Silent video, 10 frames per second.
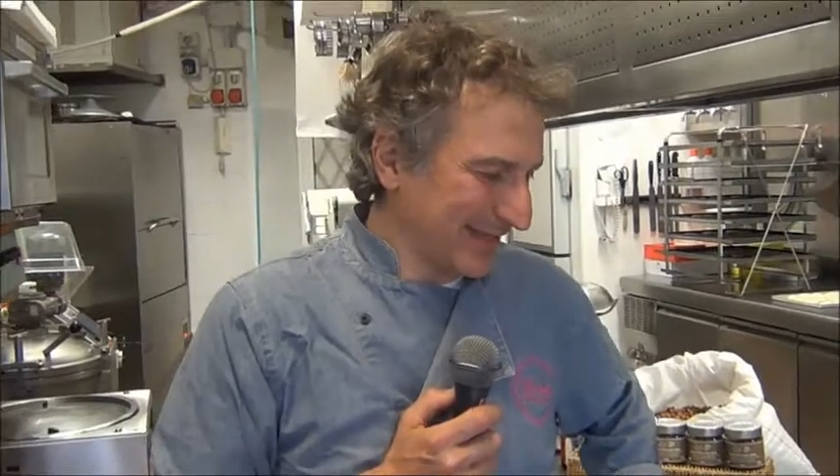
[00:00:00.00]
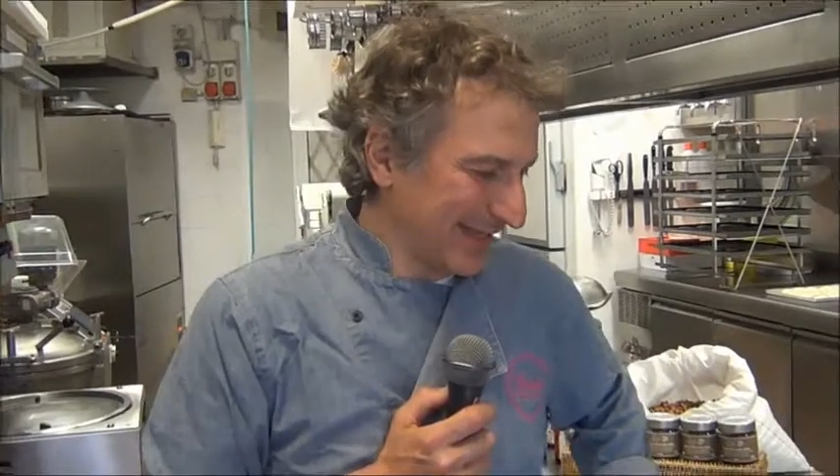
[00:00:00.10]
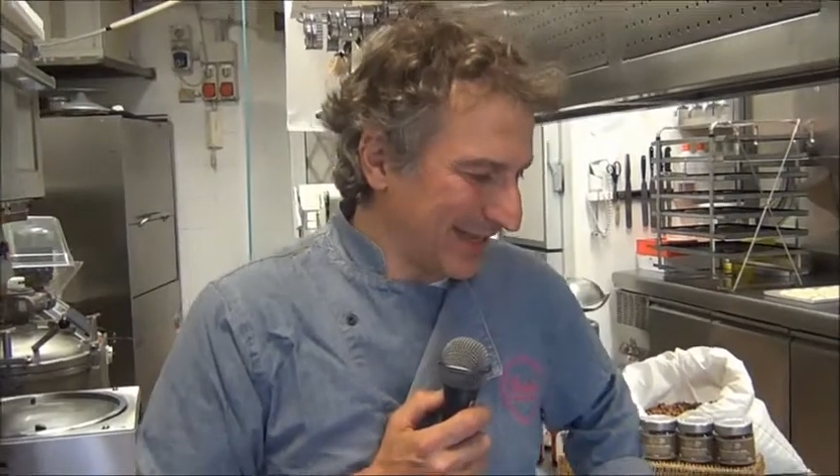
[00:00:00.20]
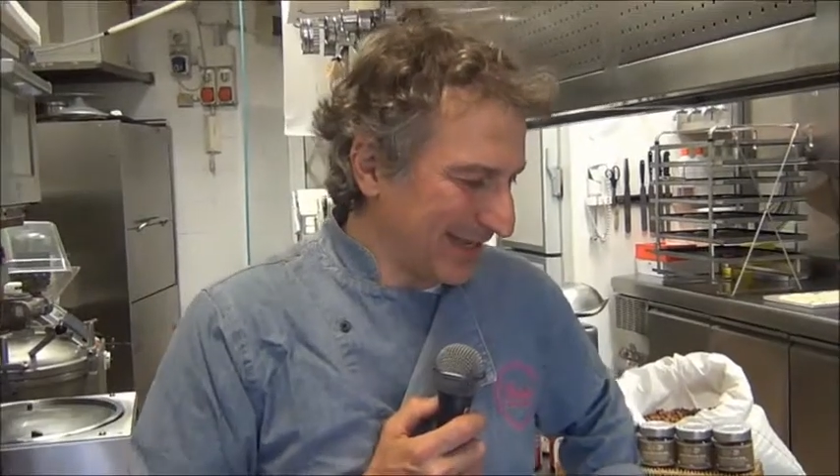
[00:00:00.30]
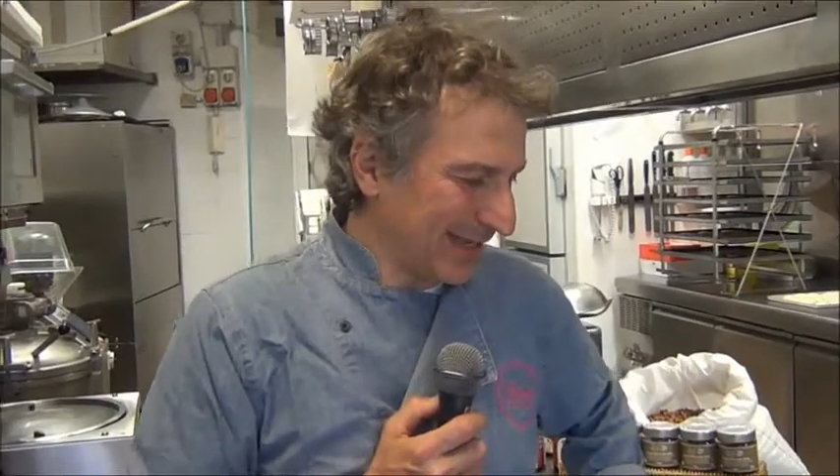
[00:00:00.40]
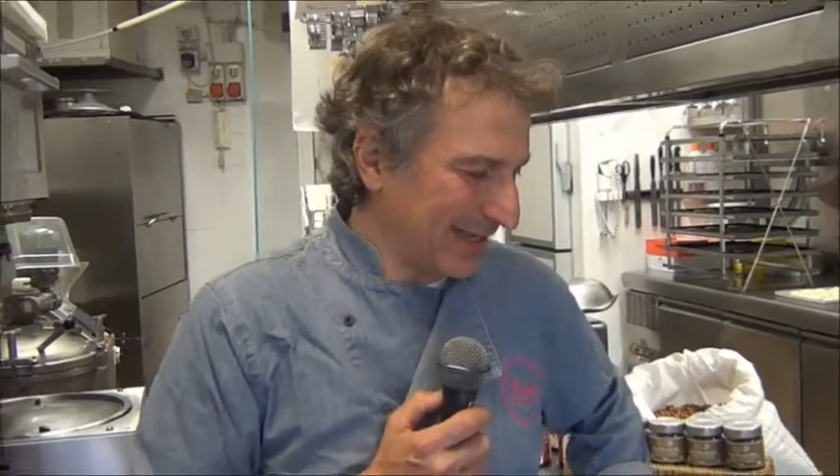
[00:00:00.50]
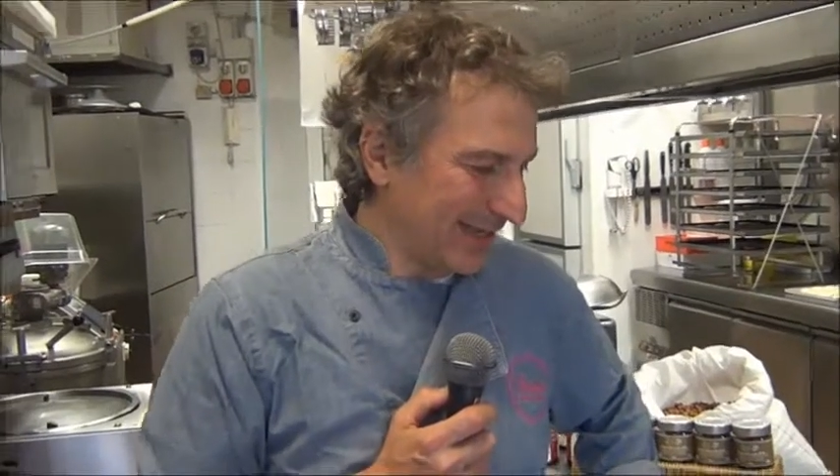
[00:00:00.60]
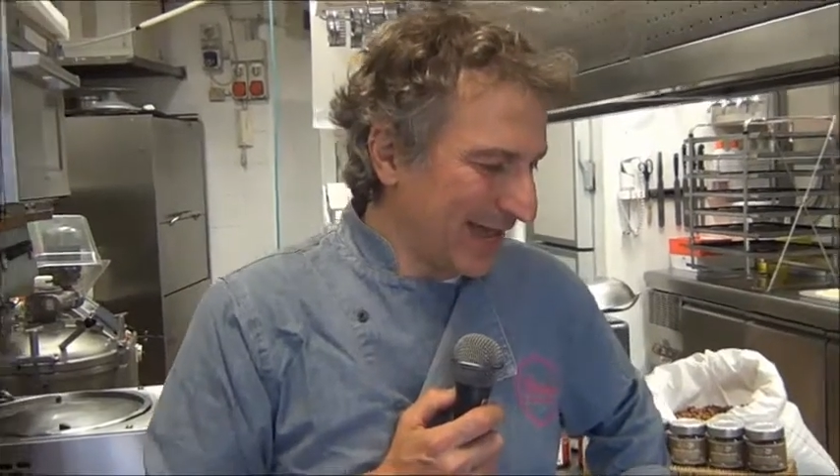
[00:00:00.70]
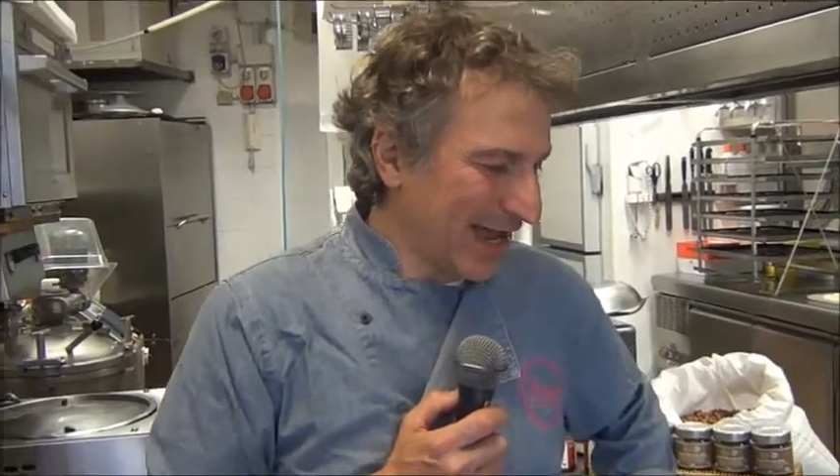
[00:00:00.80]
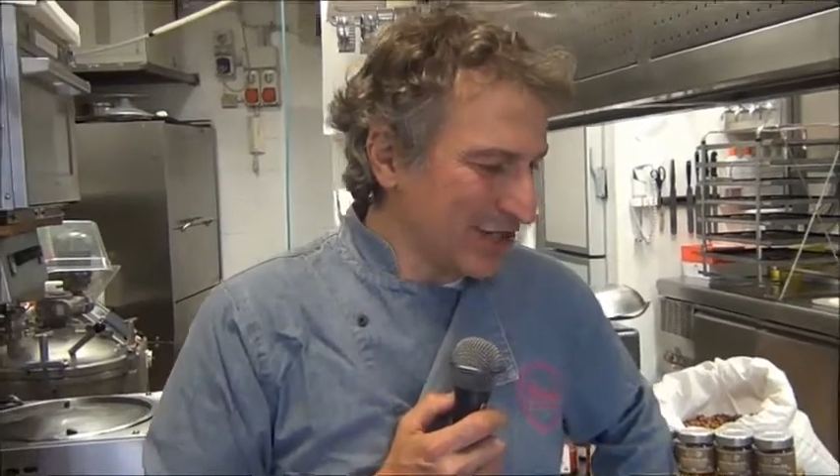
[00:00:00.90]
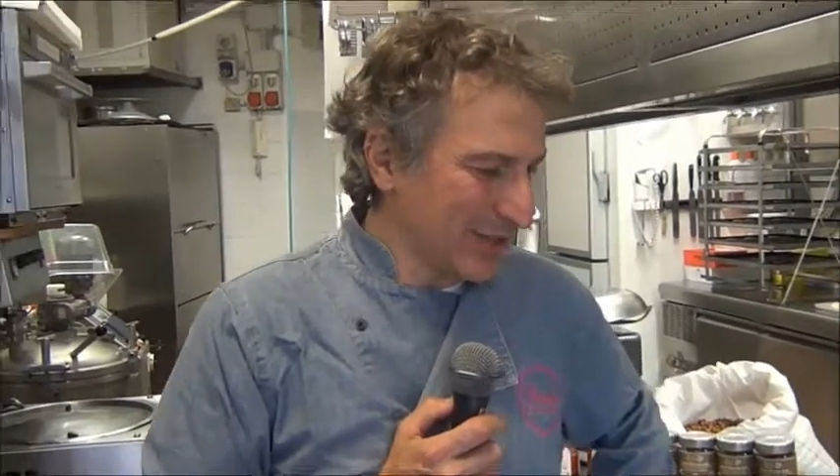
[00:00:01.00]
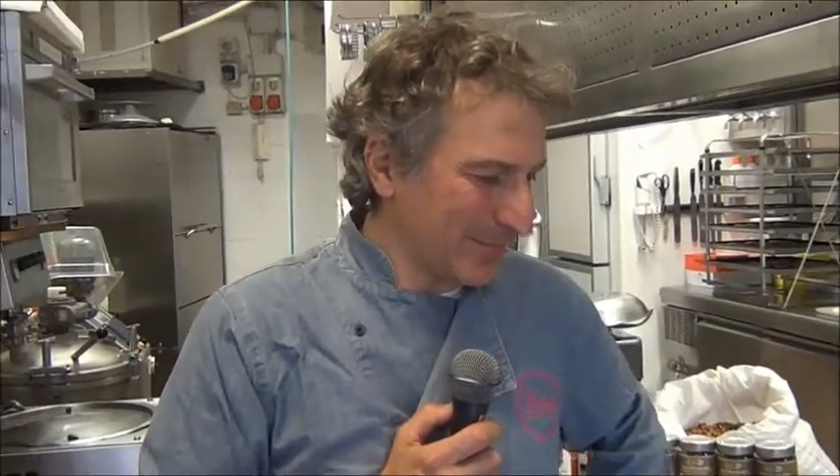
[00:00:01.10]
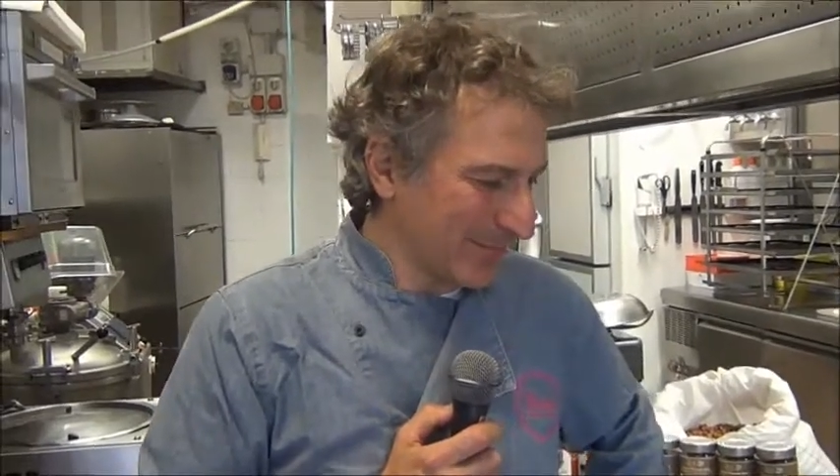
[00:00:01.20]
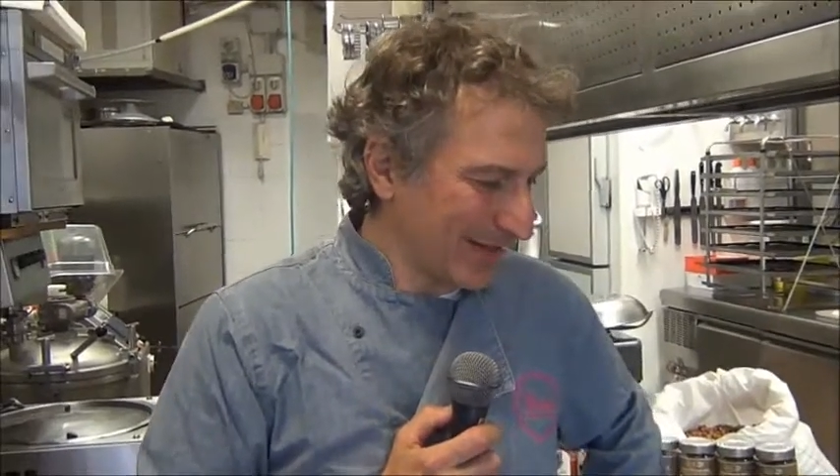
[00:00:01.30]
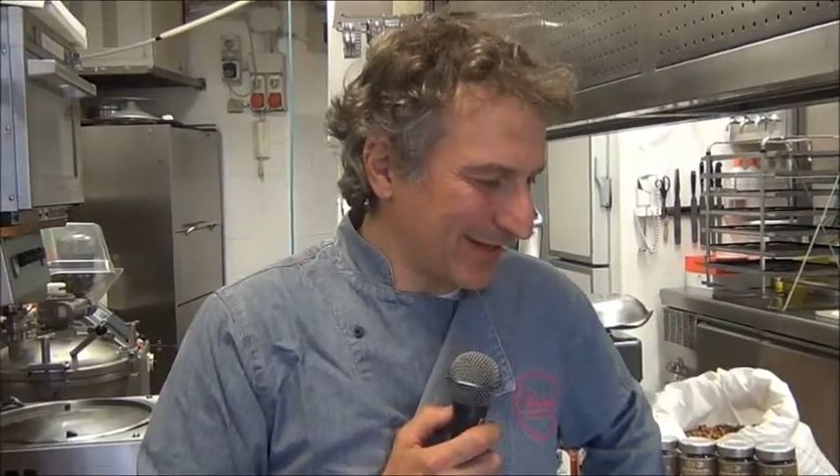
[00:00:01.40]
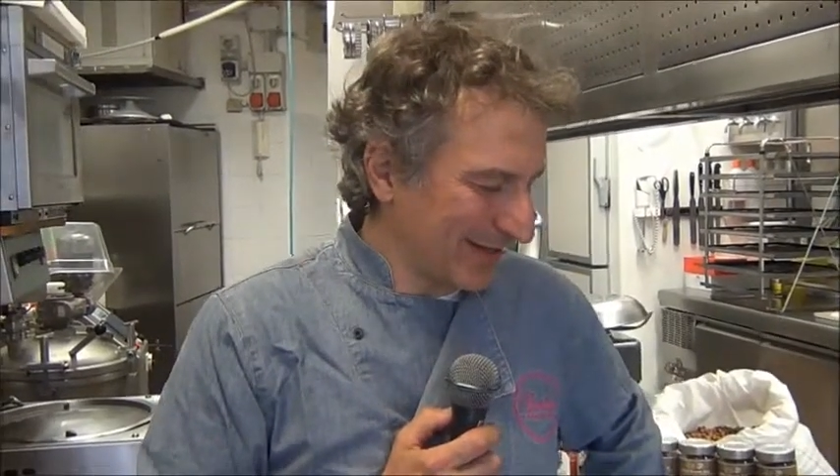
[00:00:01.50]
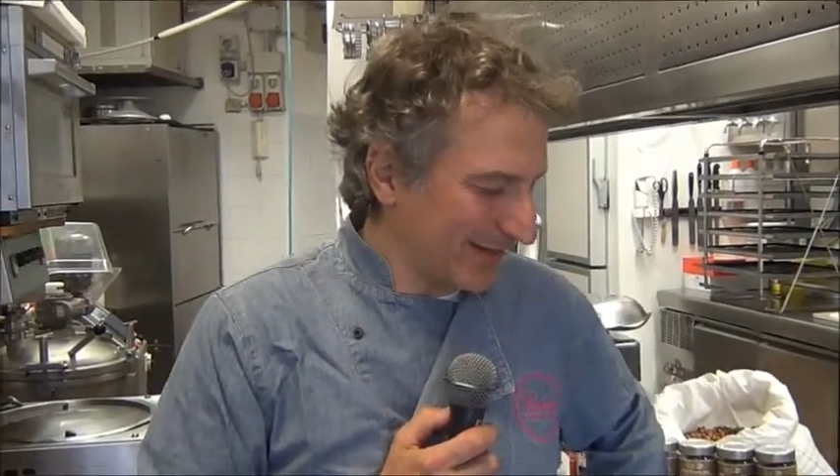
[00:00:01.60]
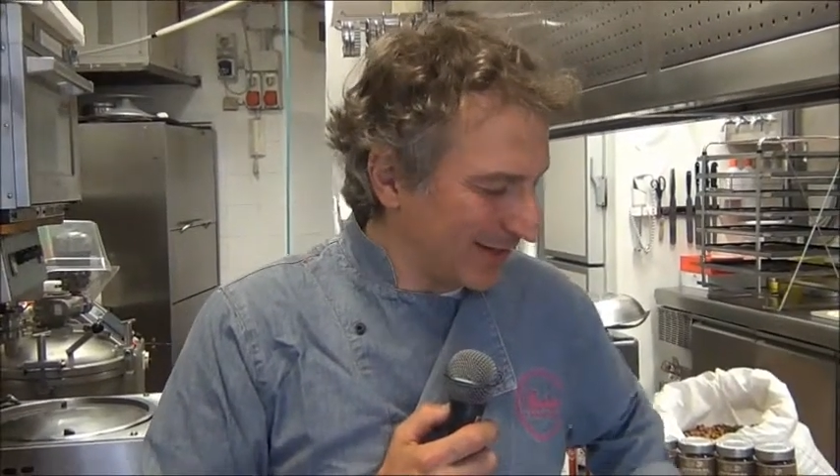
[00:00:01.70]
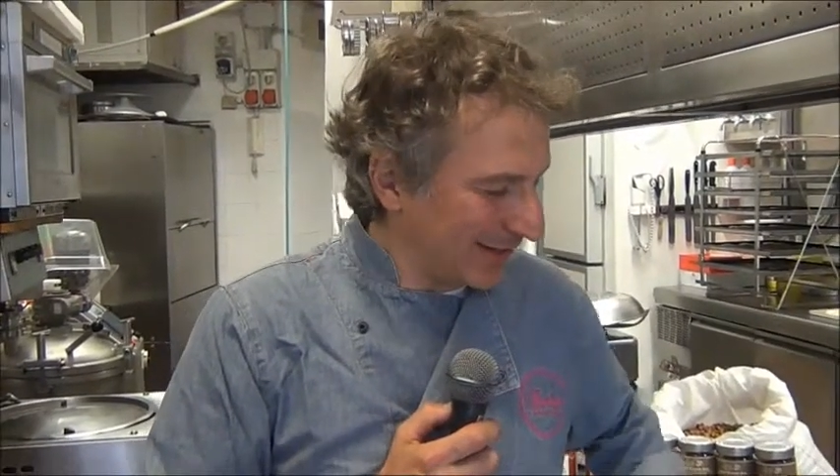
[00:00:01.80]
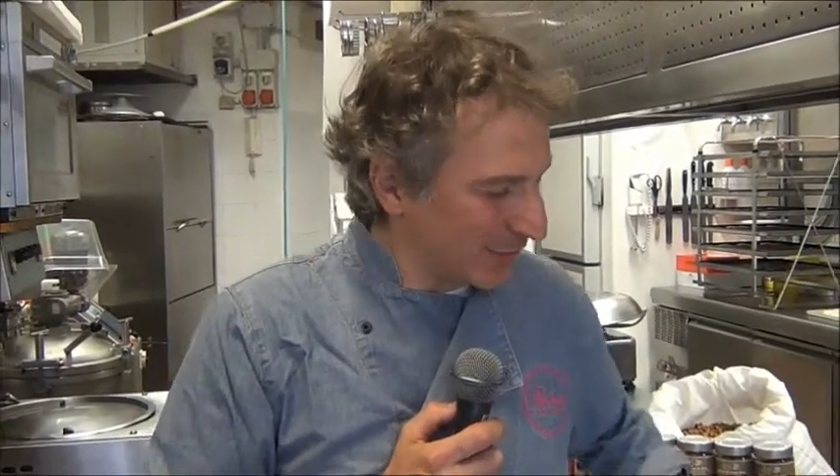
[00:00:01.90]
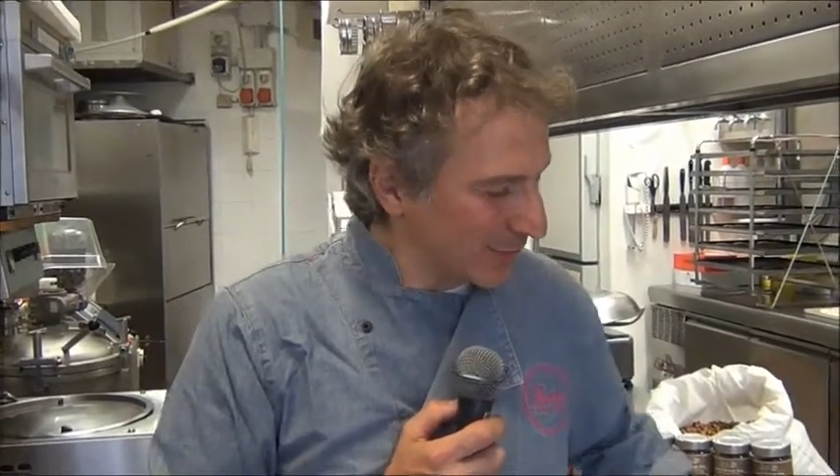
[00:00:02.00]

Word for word: che nasce per, eh,